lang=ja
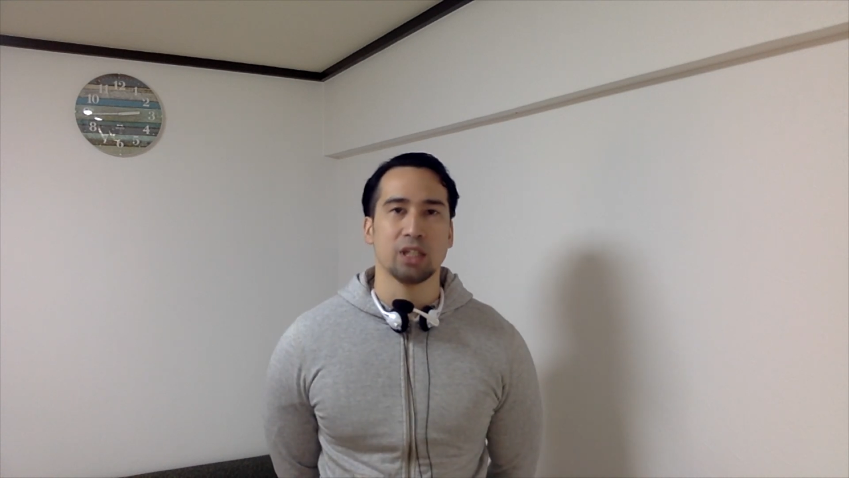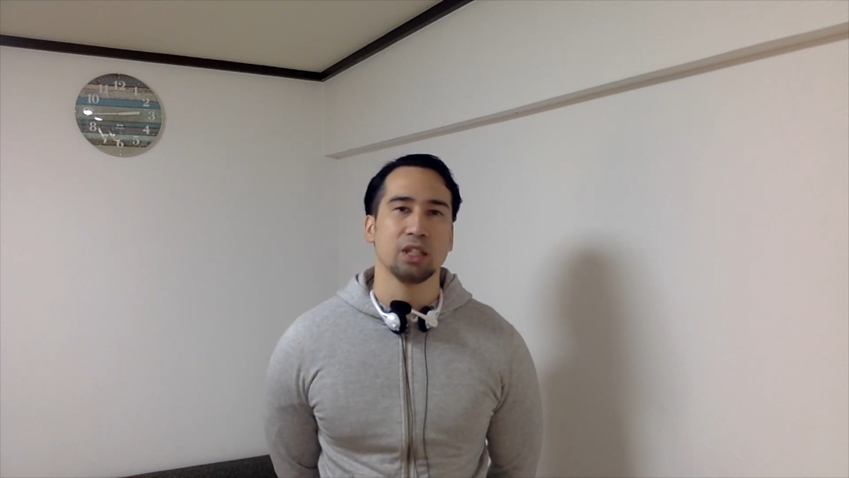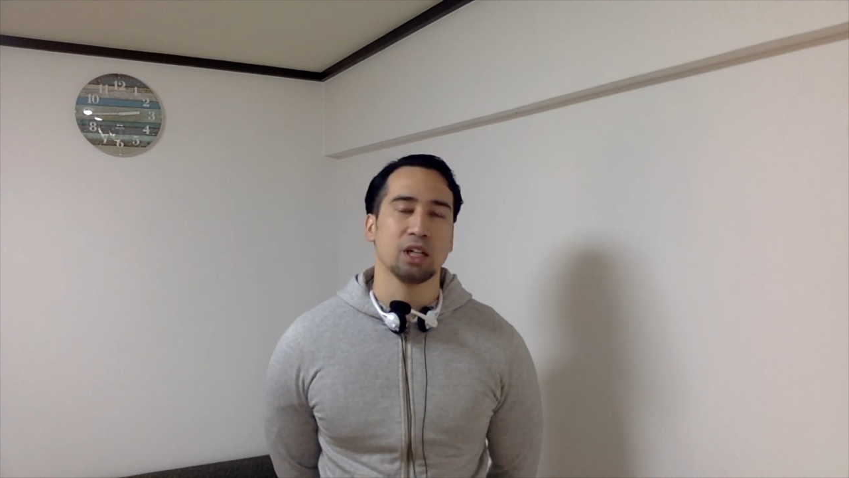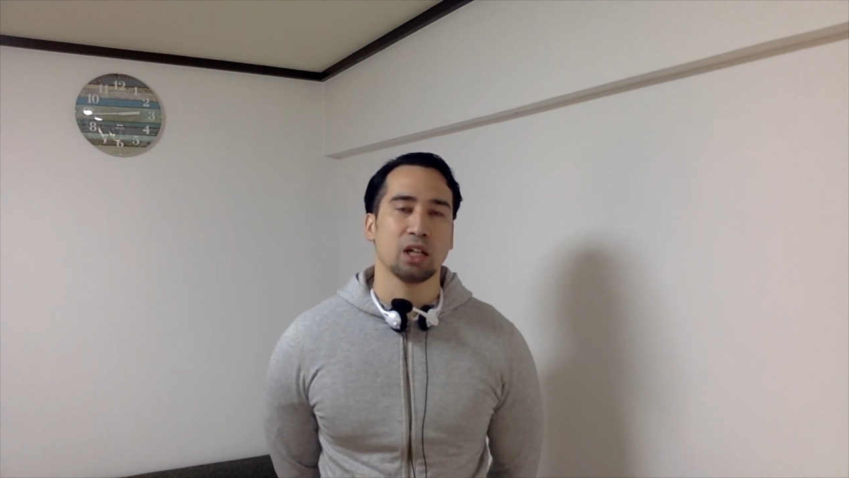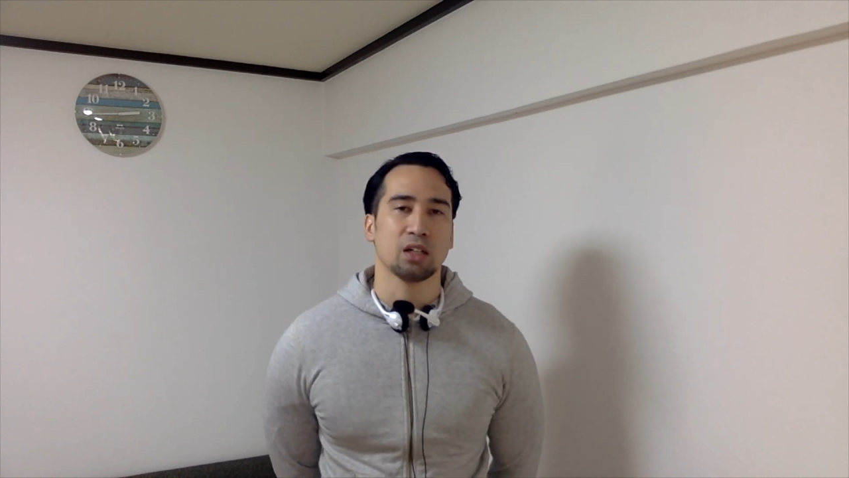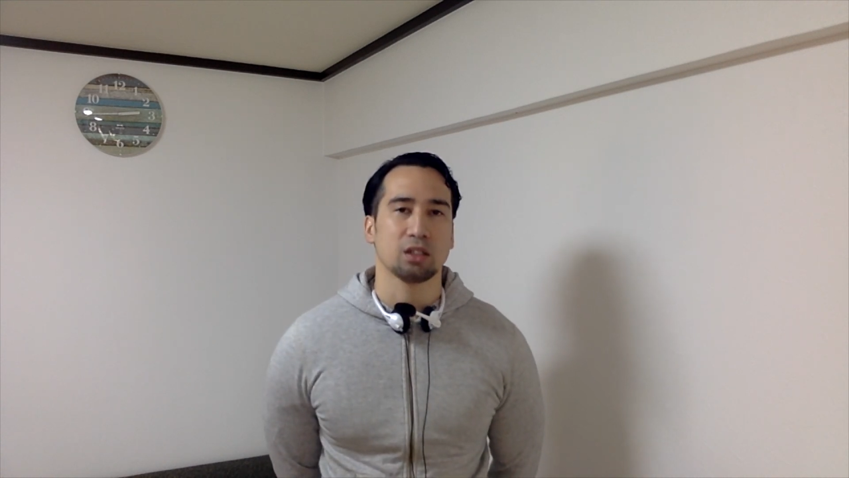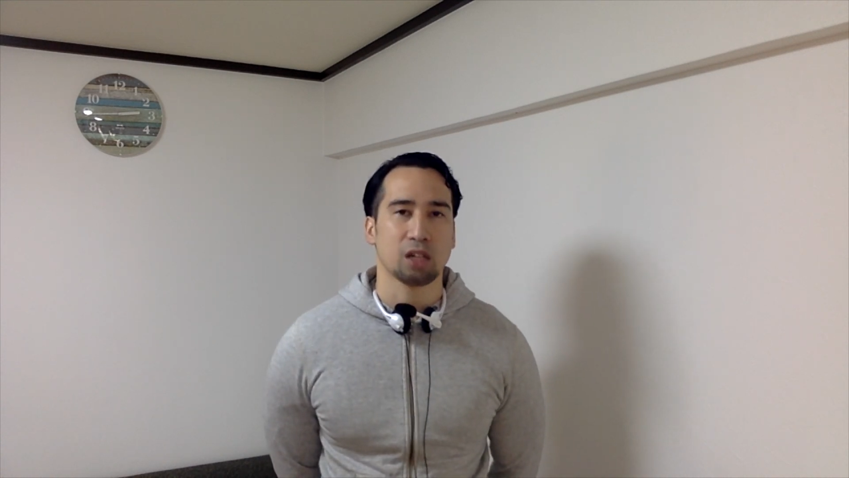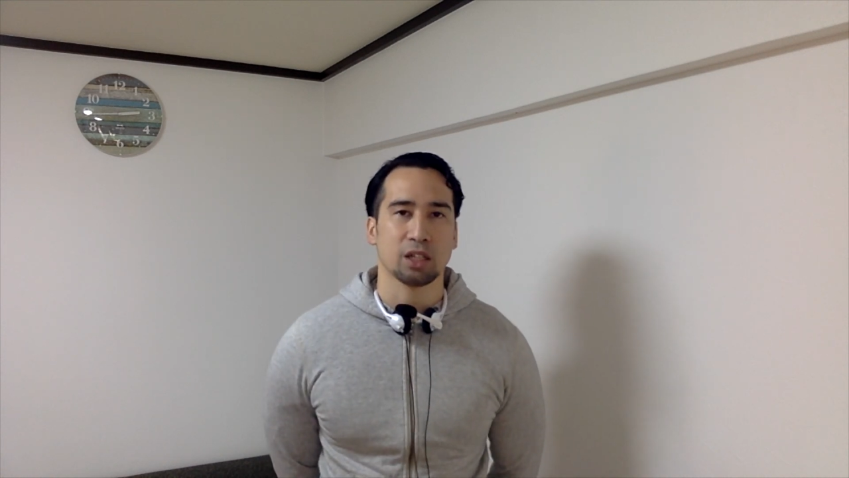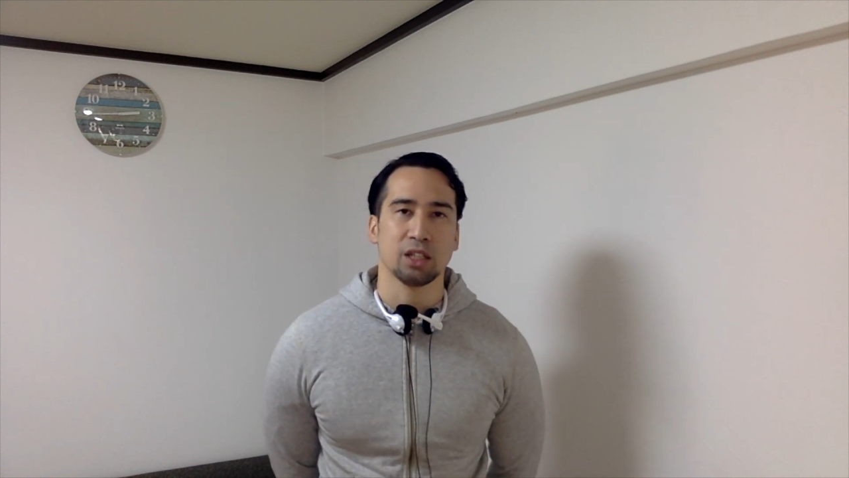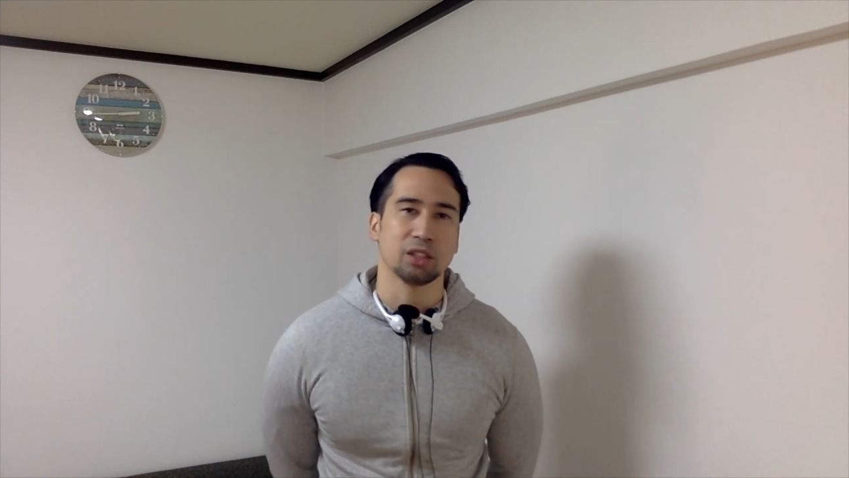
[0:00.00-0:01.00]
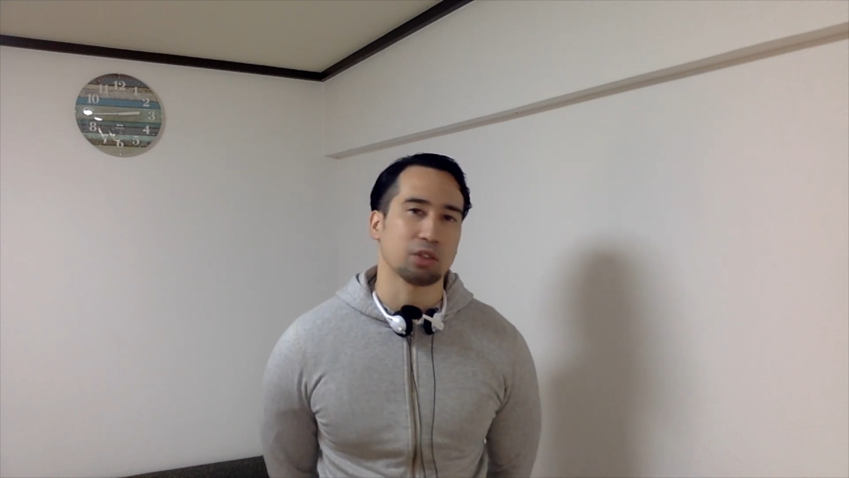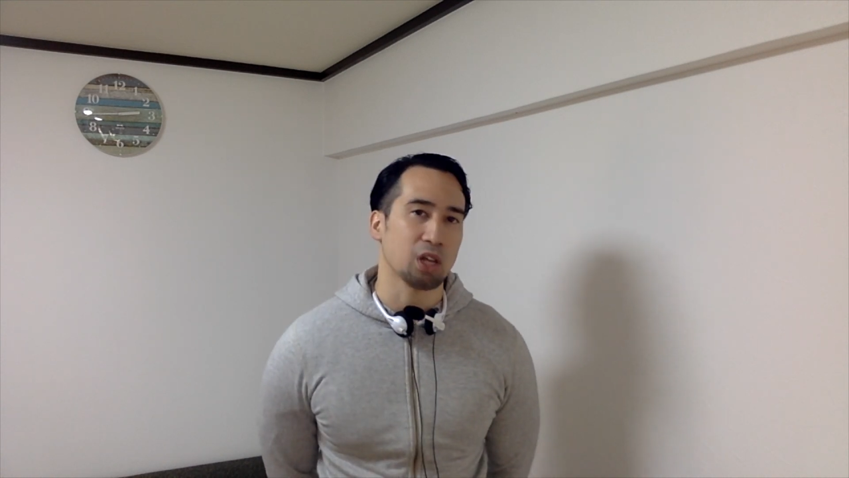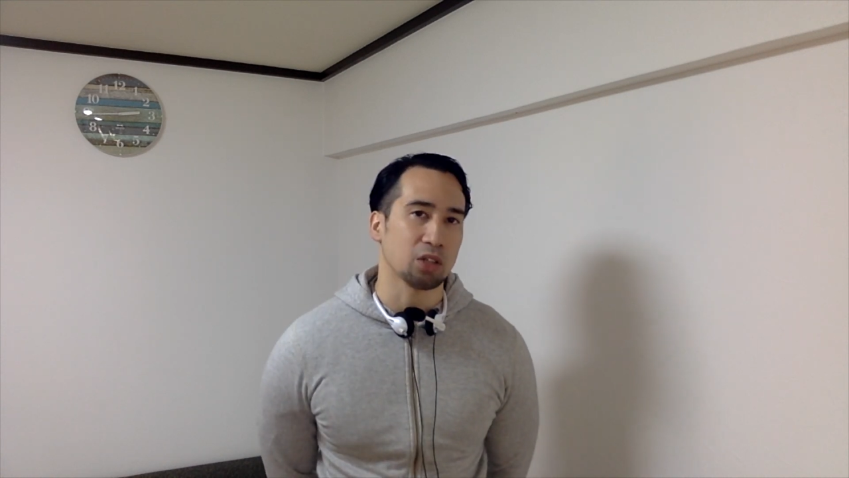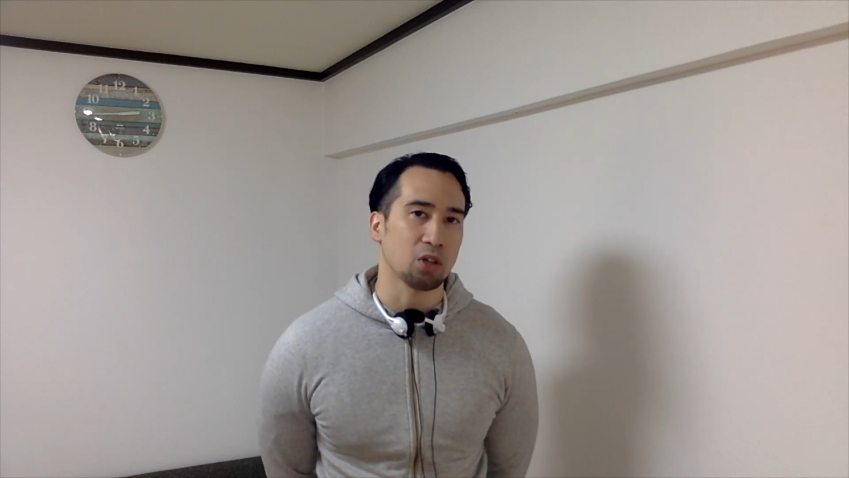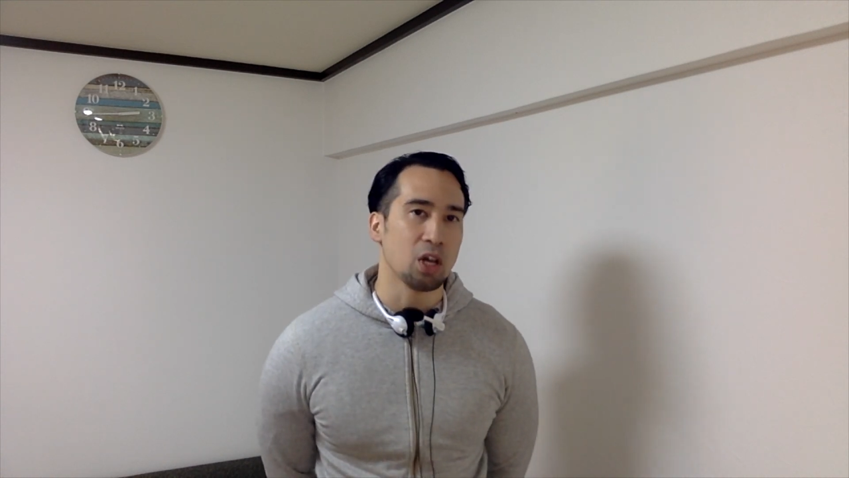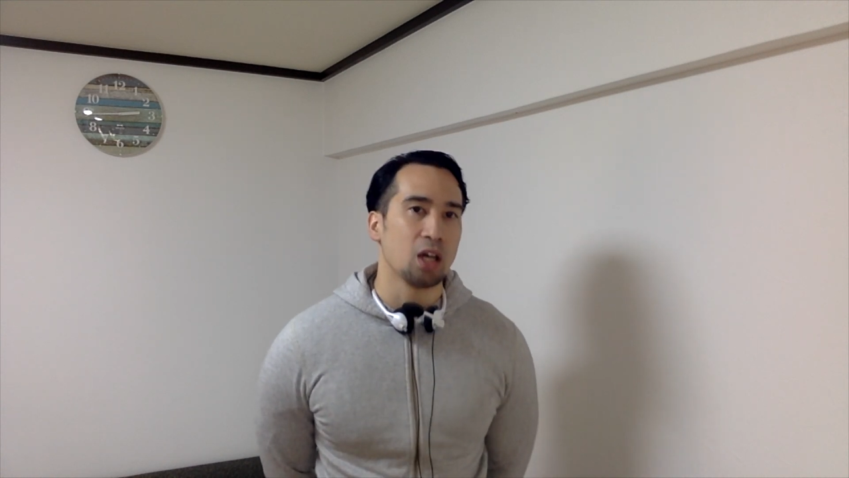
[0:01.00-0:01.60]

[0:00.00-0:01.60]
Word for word: 比がはっきりしてるかなと。